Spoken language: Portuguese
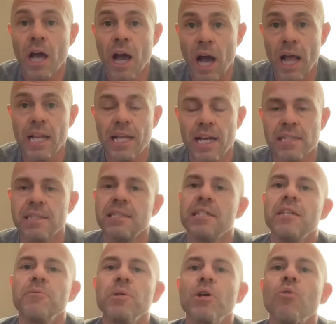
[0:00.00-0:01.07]

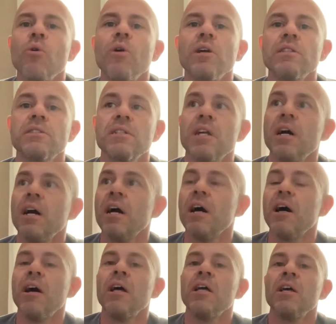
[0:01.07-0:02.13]
Aliassime
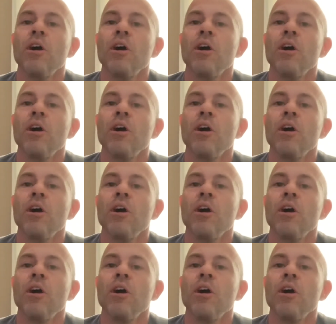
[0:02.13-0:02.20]
contra